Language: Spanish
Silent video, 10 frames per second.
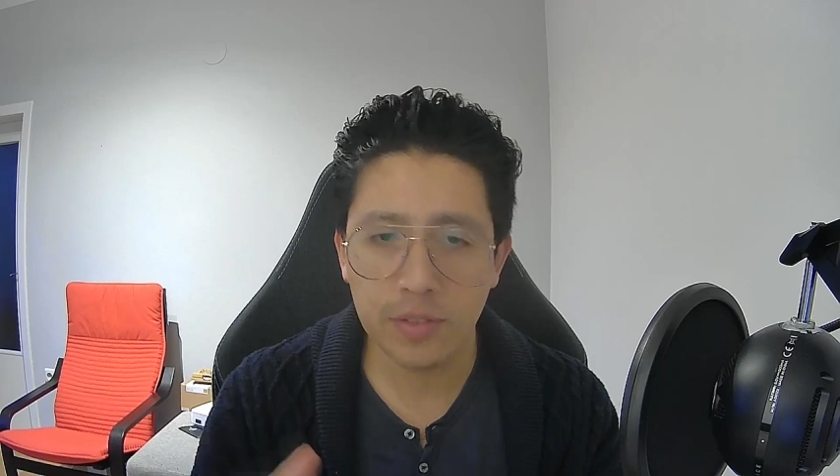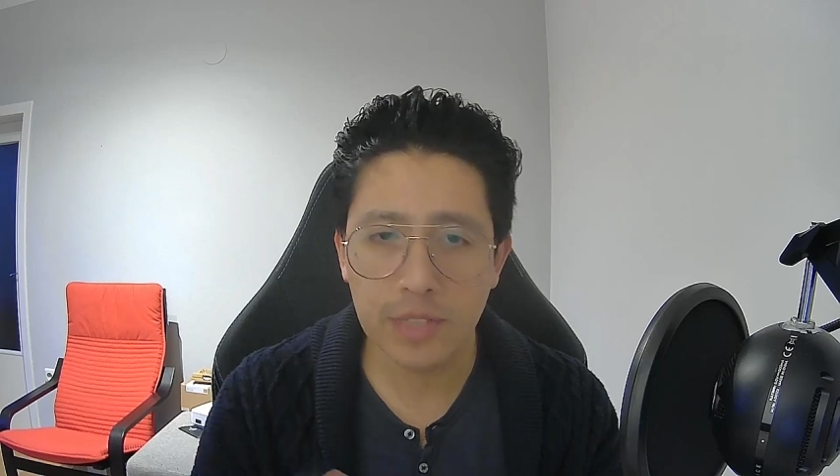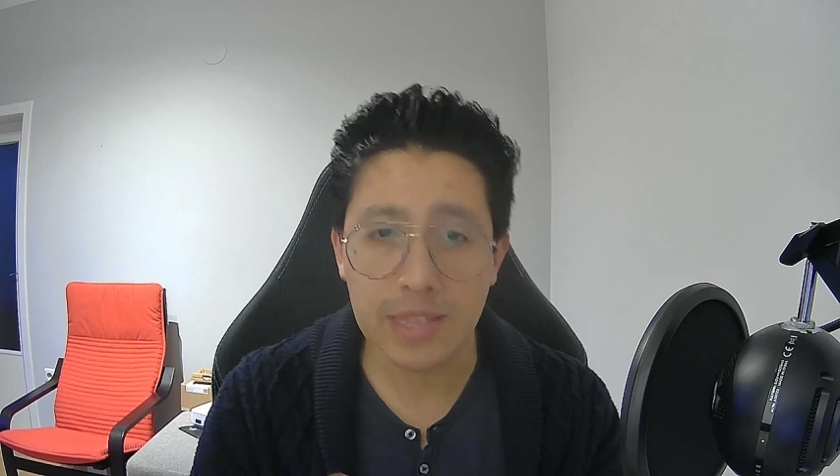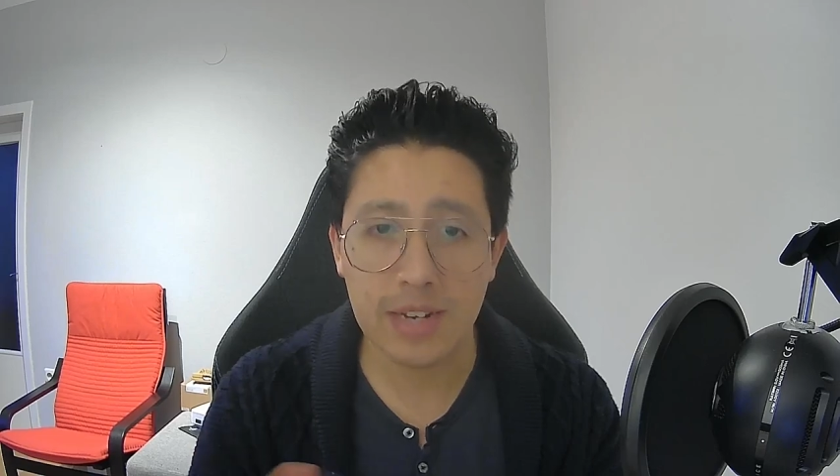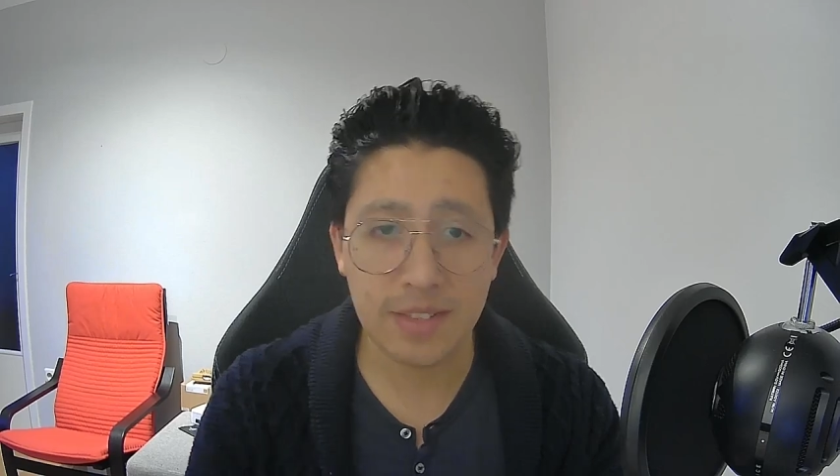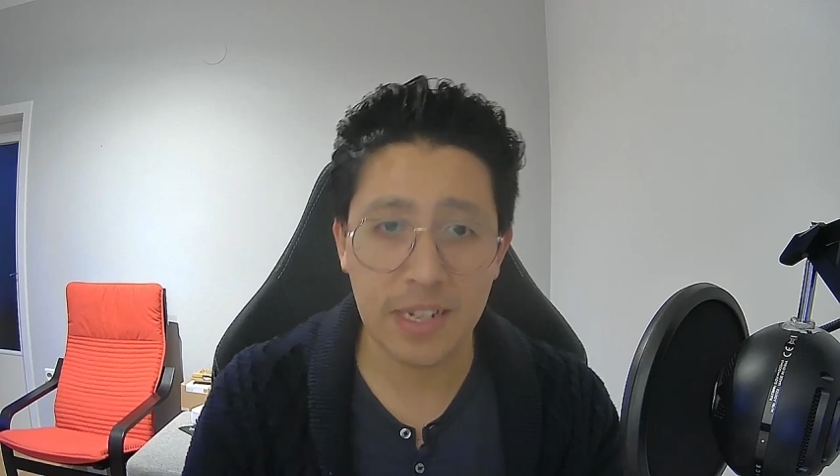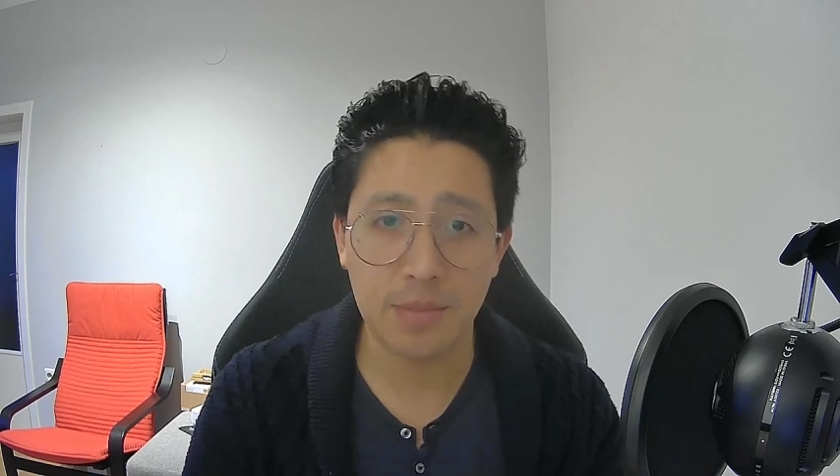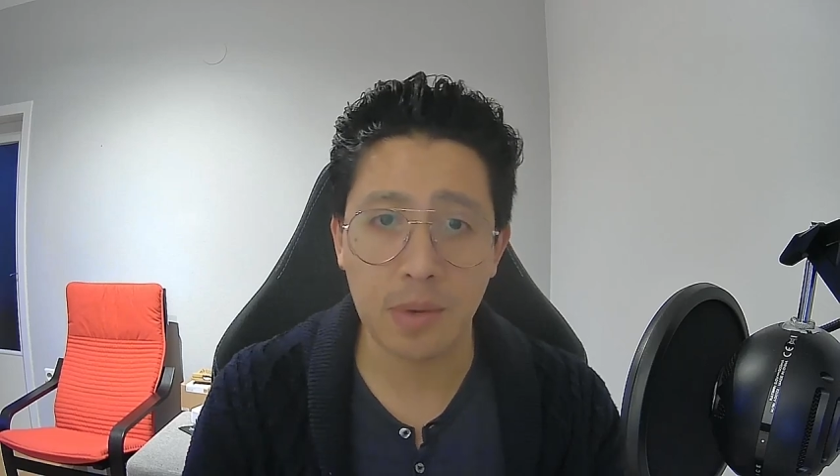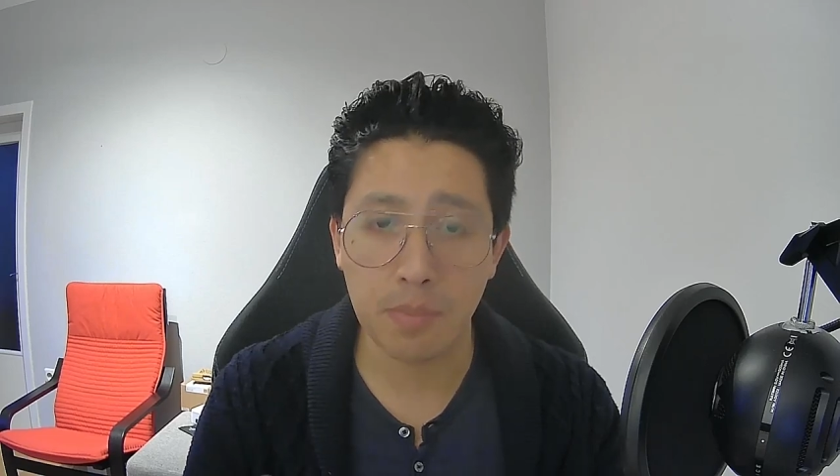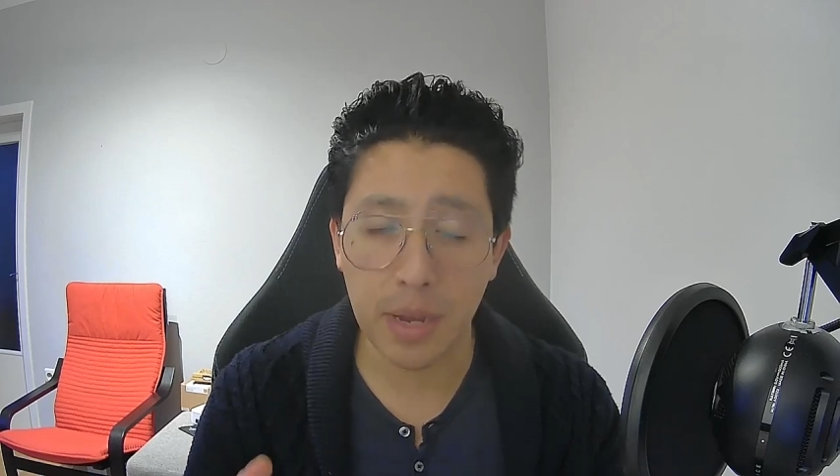detrás de las
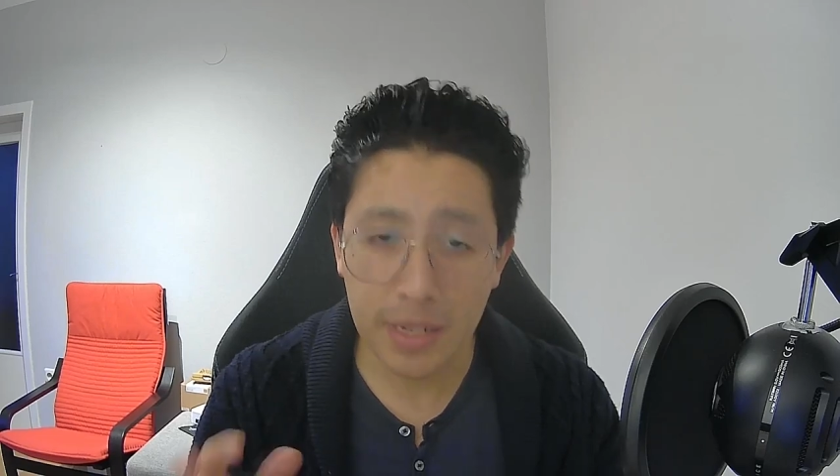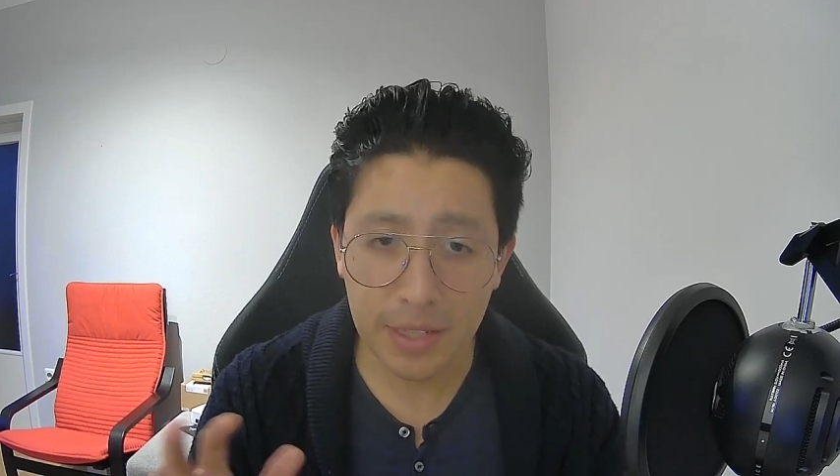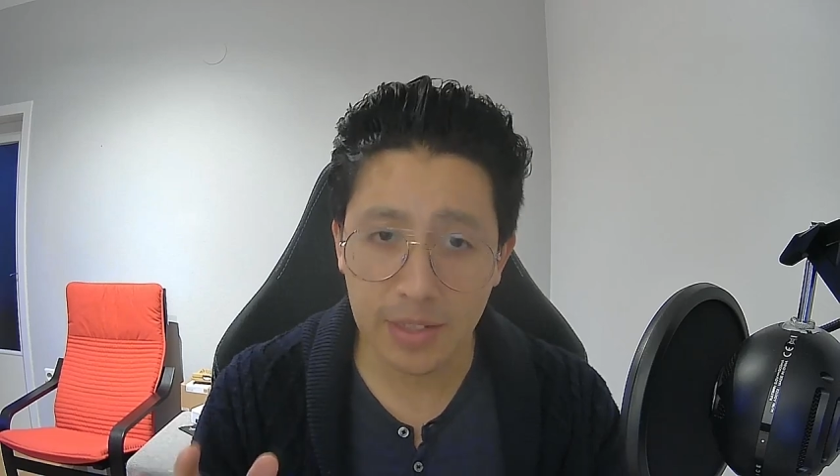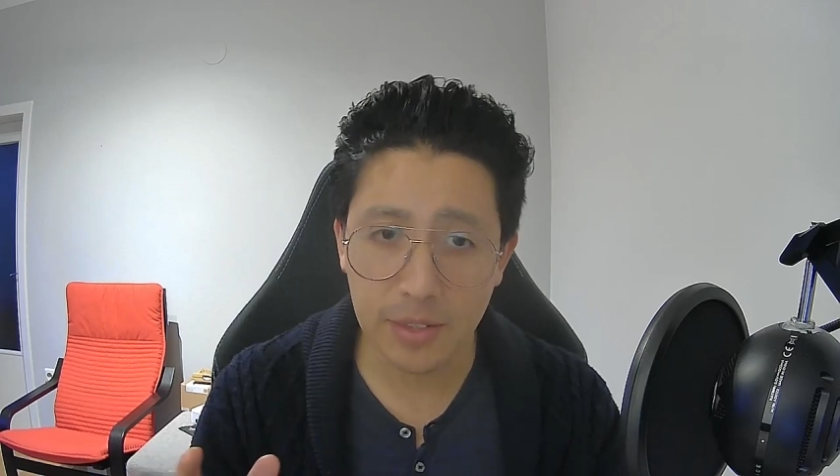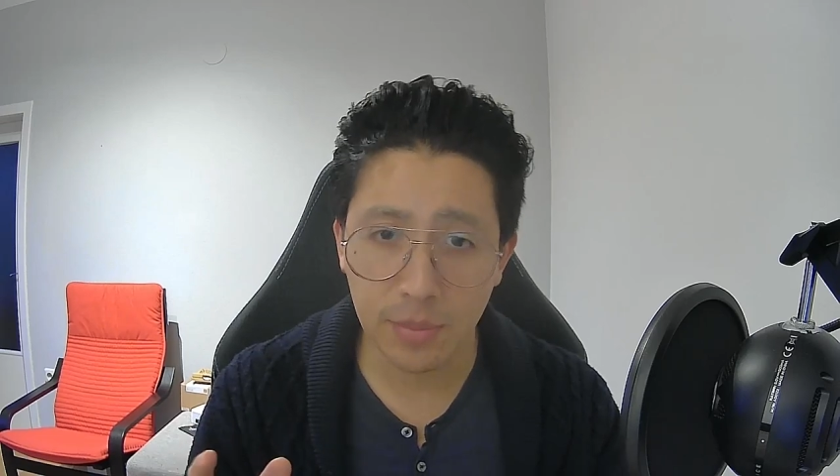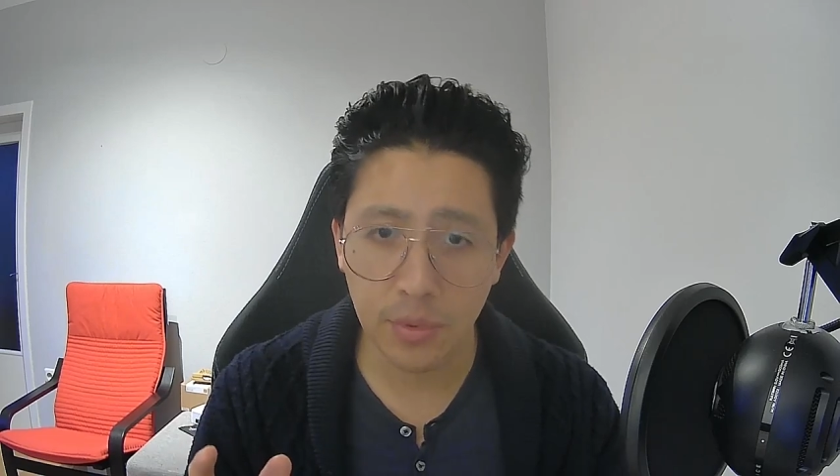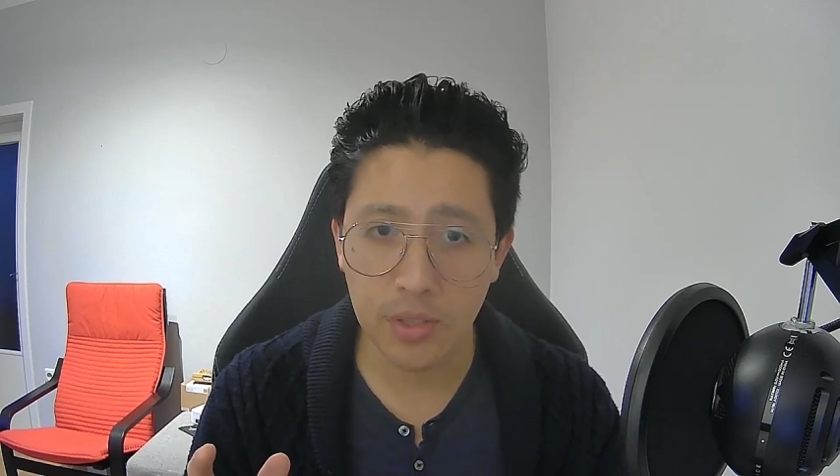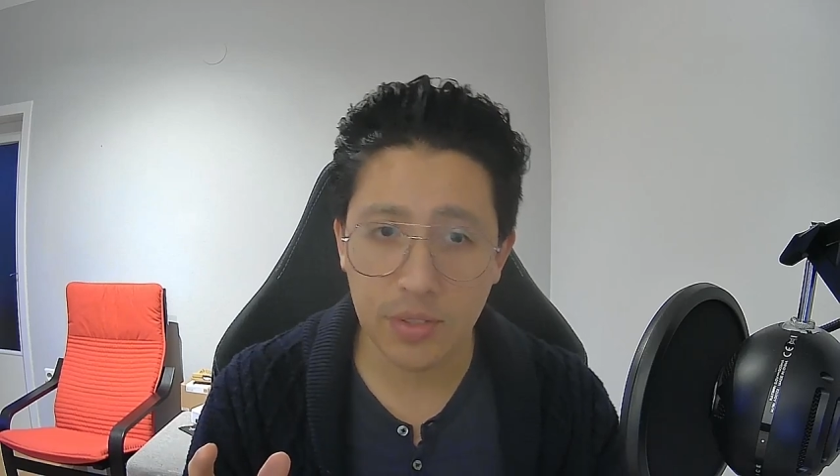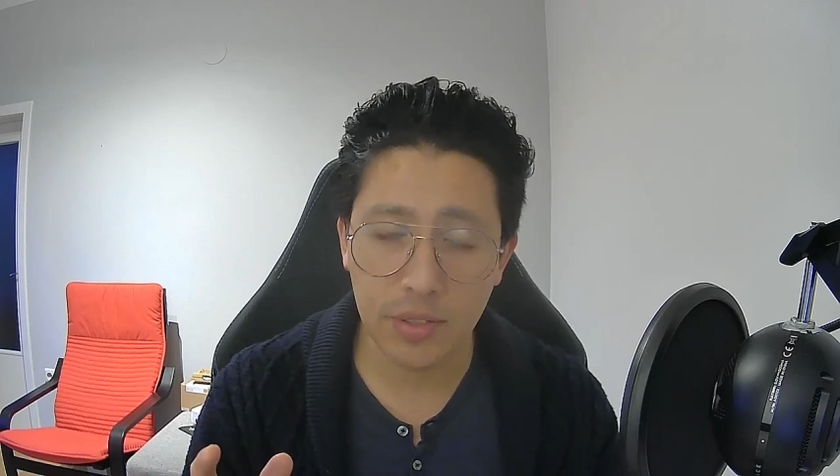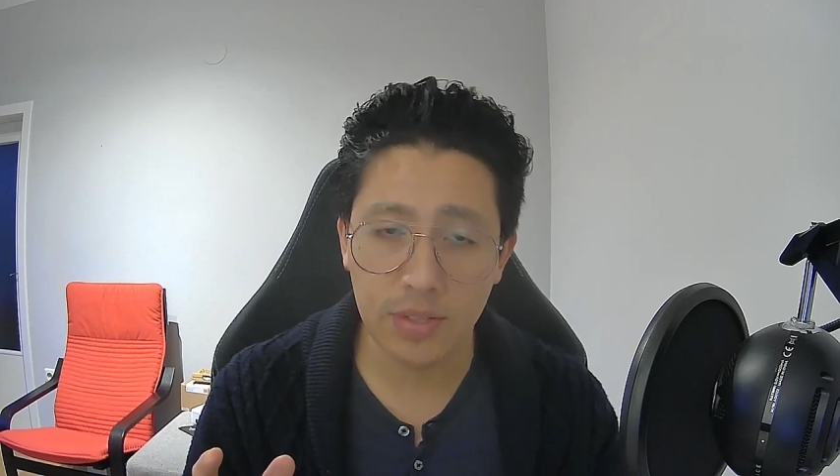bambalinas, por
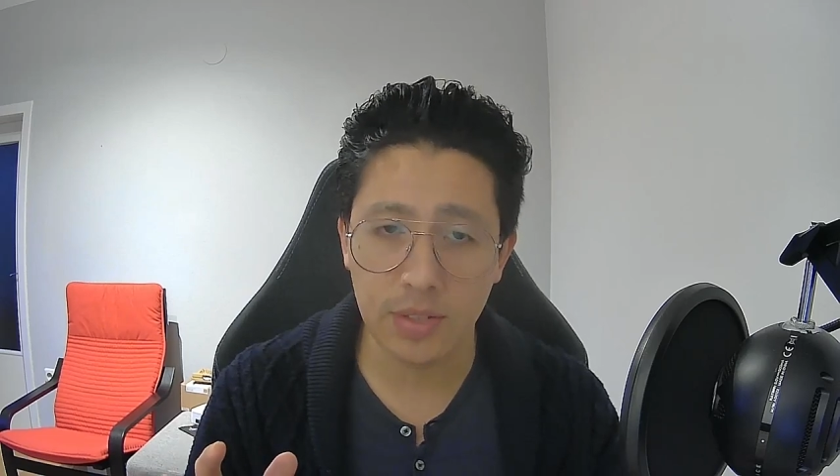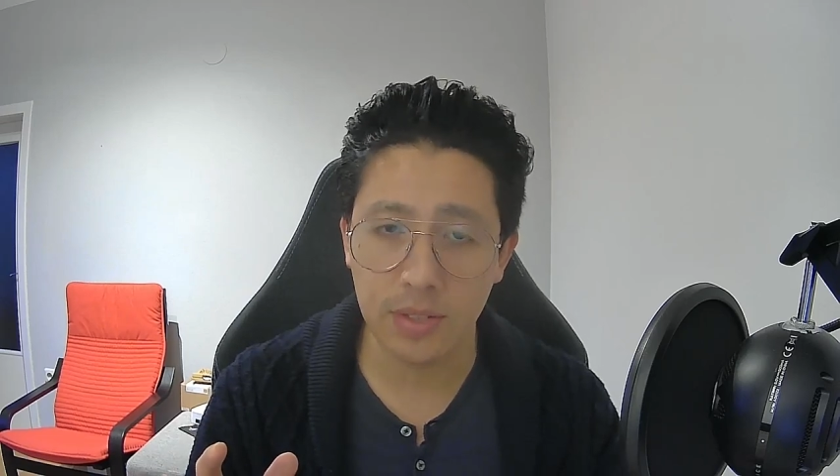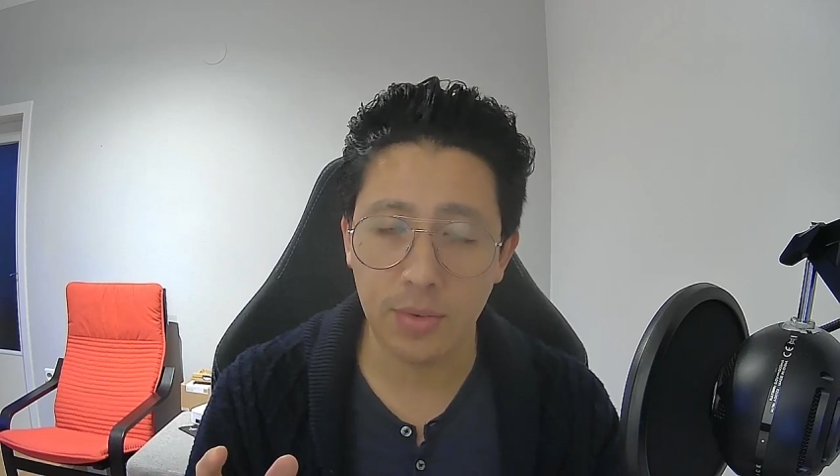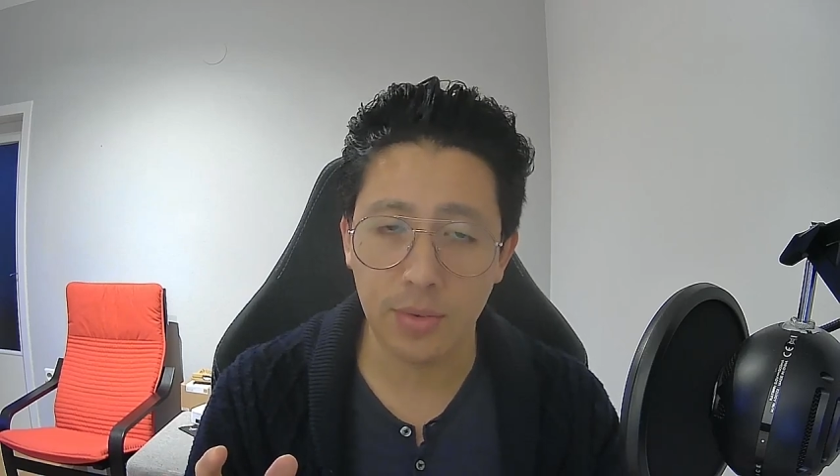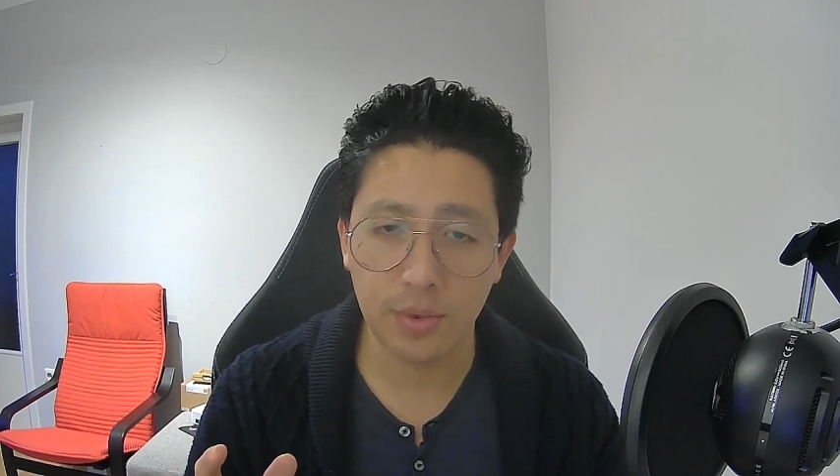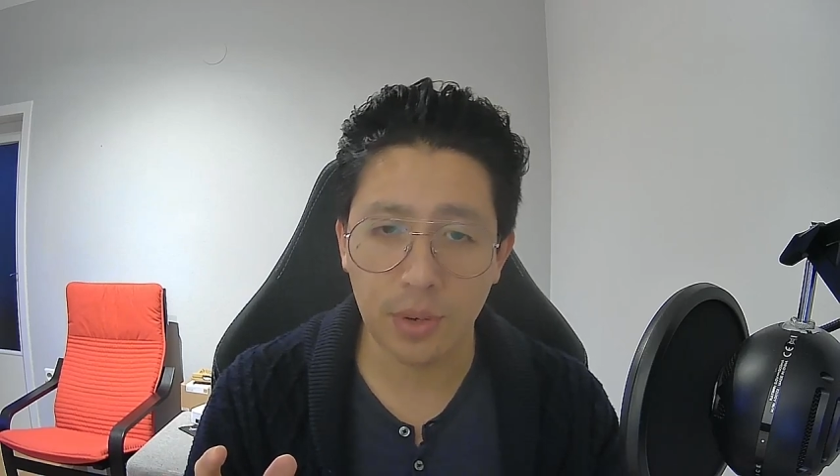así decirlo,